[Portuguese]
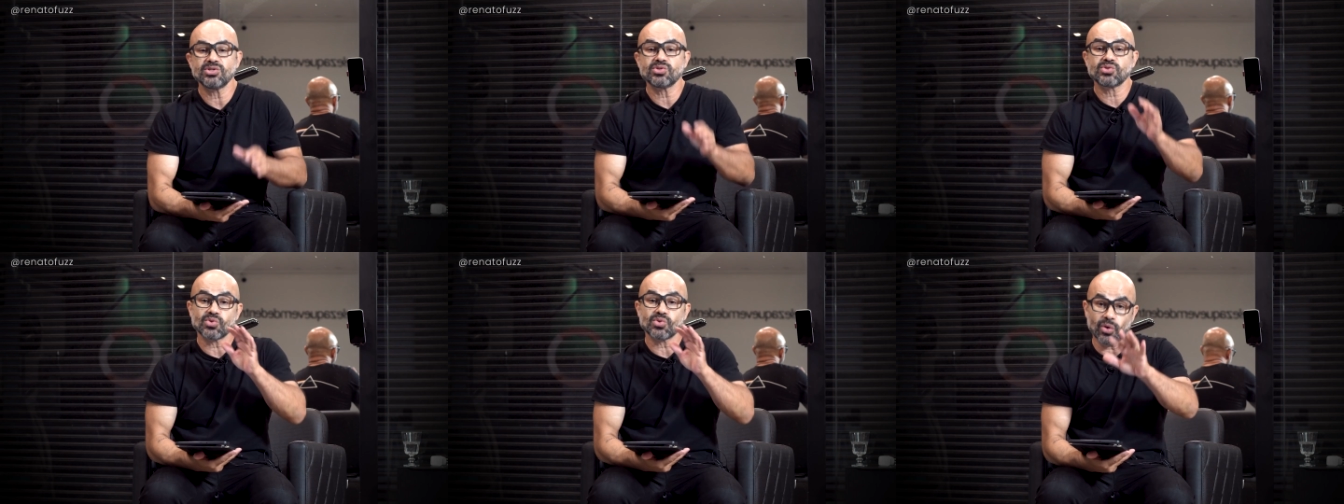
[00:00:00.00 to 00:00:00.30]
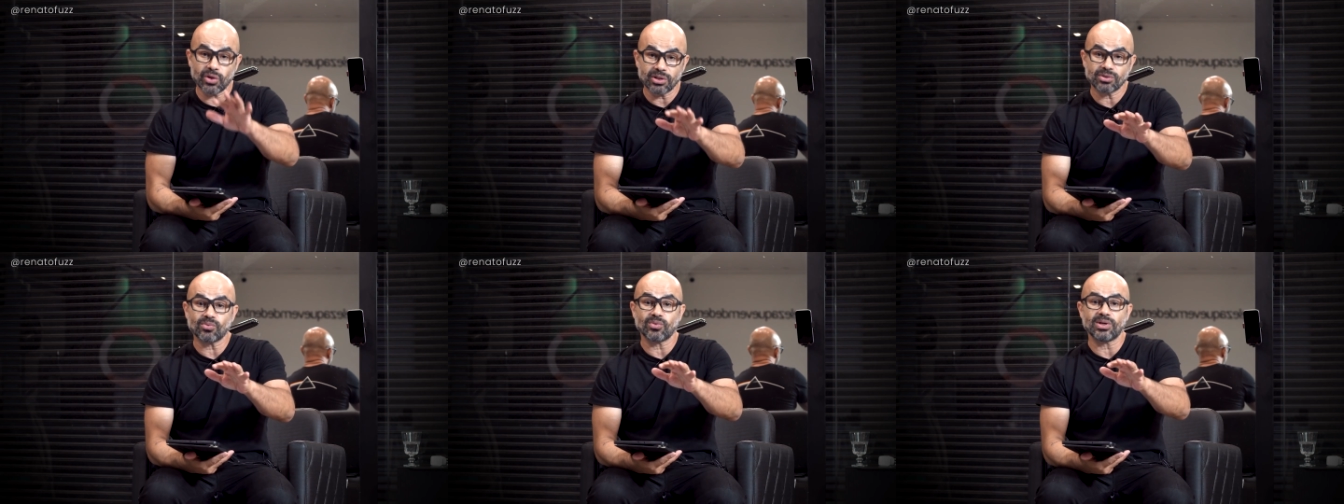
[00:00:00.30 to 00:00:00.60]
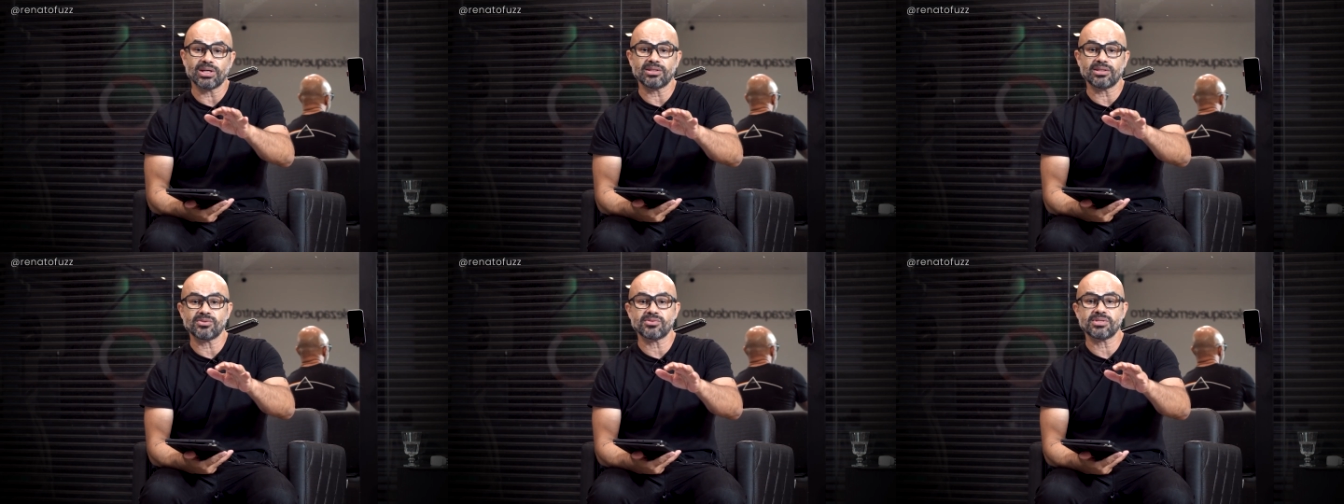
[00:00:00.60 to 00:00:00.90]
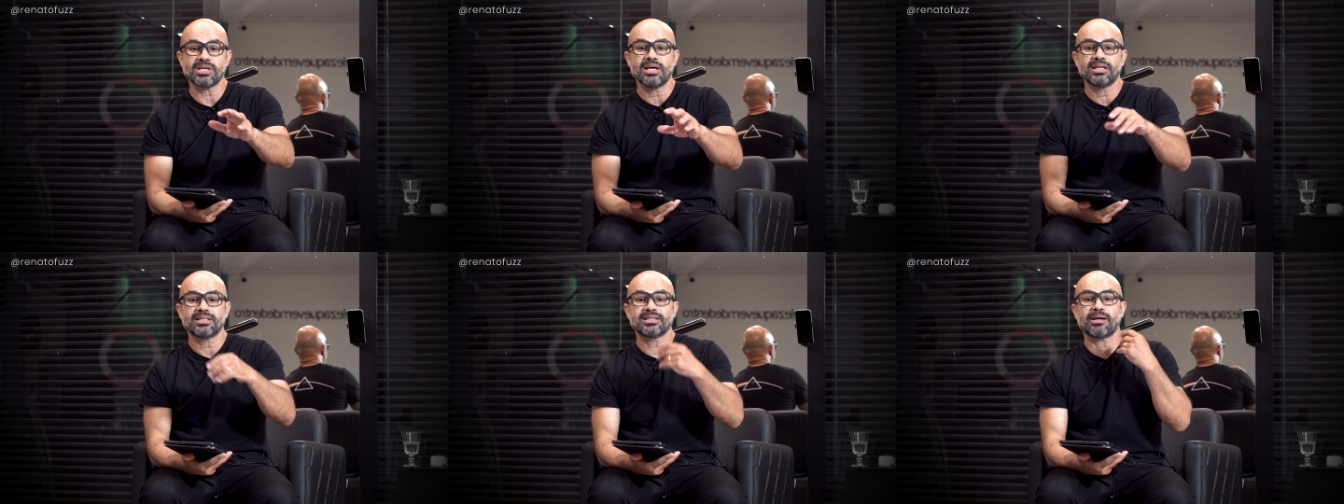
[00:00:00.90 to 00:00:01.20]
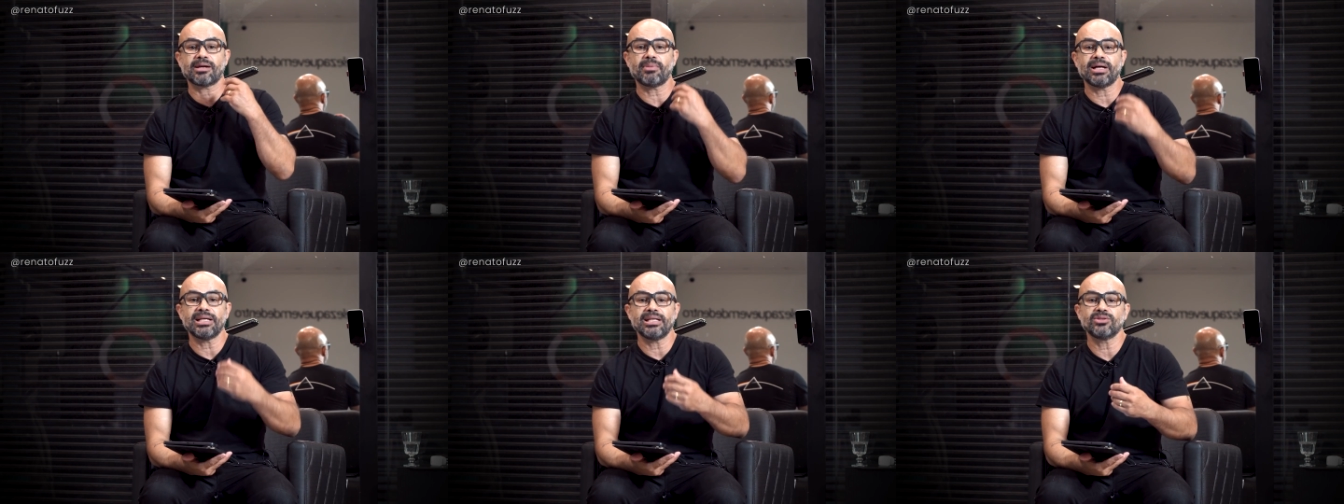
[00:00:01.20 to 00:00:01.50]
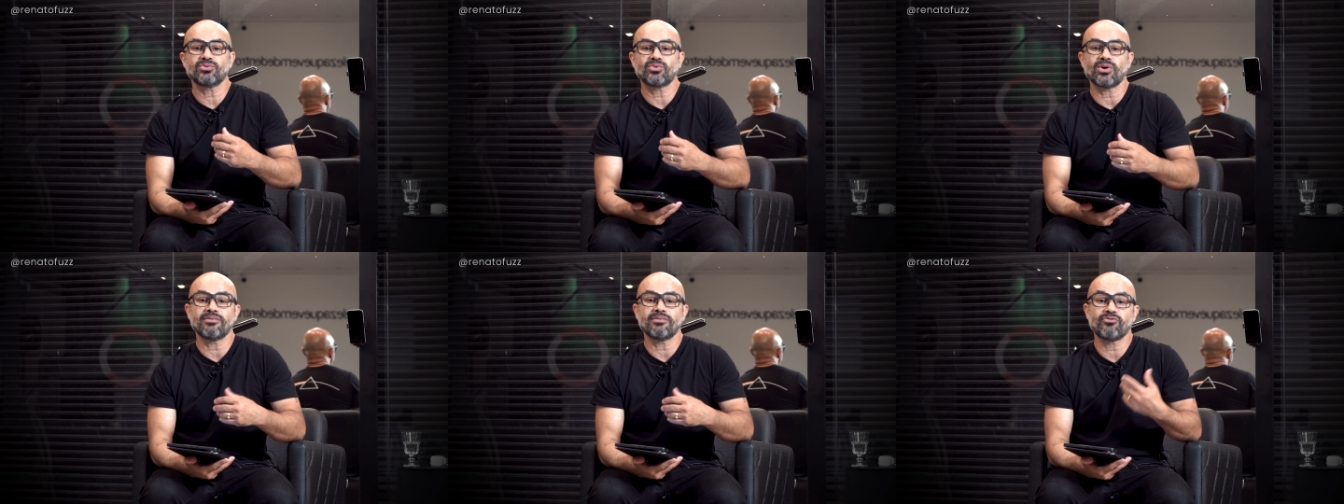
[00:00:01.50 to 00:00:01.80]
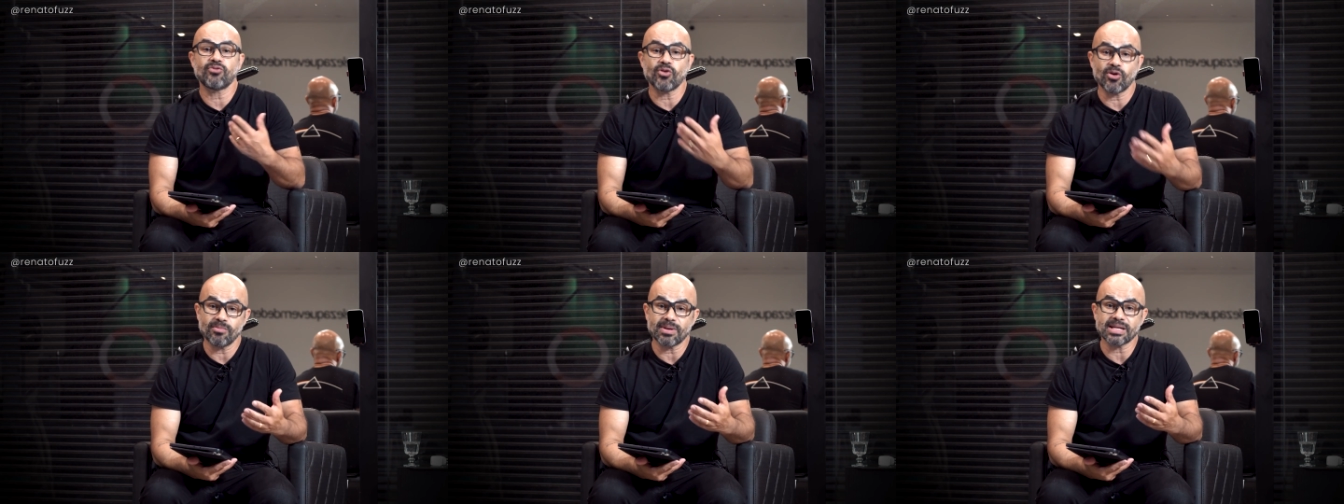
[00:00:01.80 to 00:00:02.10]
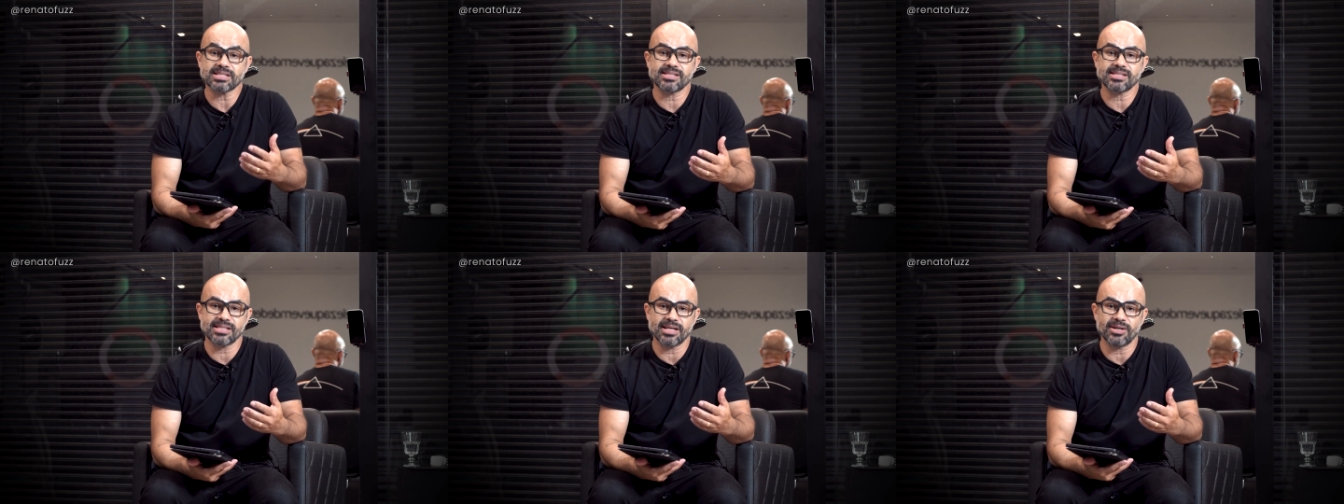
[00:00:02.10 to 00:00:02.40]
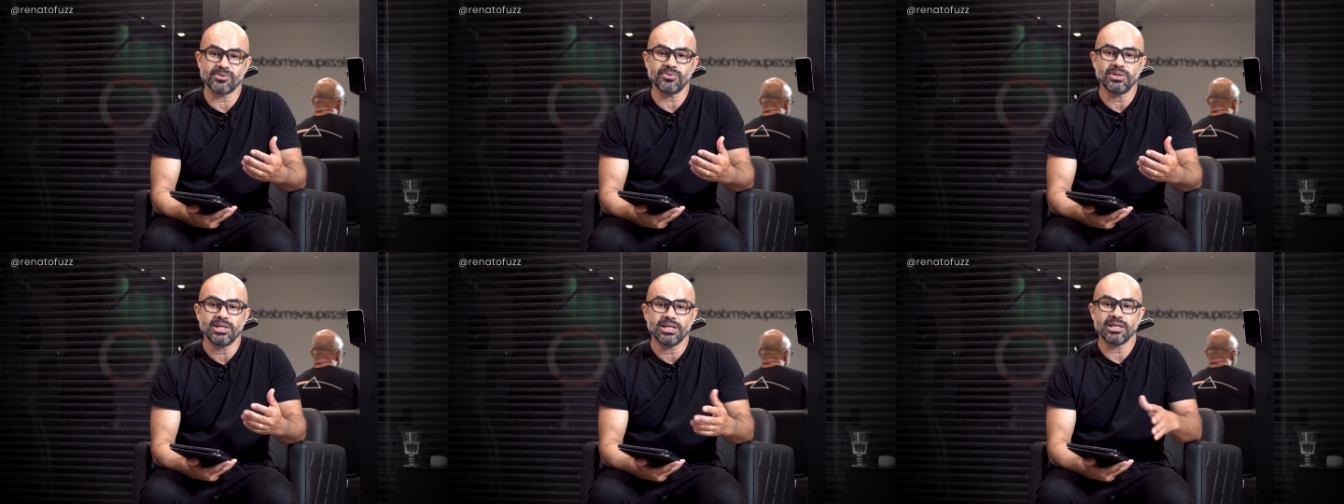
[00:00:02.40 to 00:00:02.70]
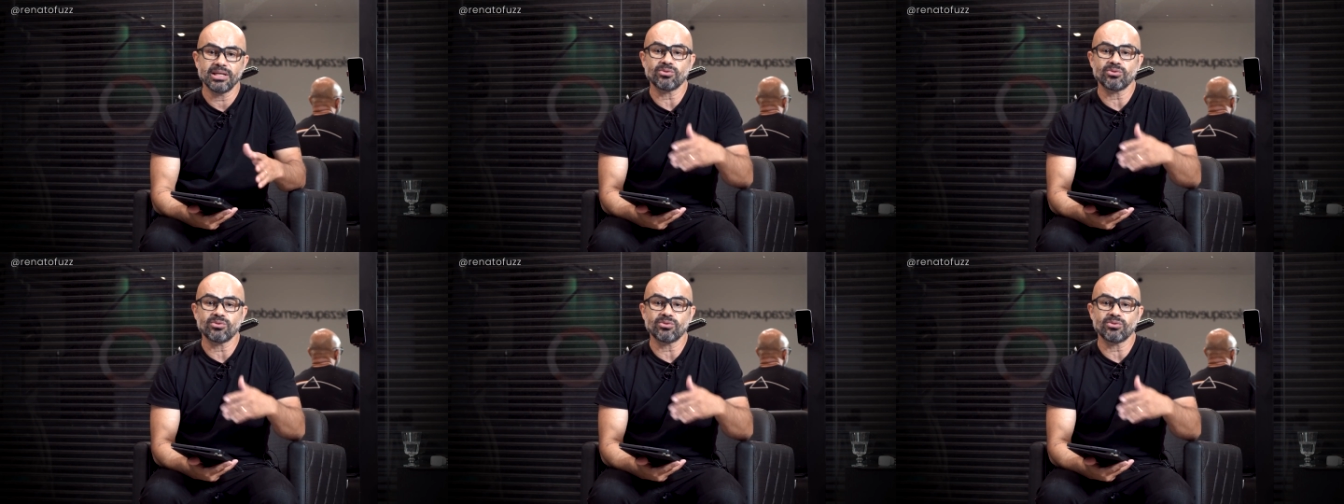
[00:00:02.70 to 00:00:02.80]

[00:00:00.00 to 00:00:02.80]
18 anos, trabalhando com a formação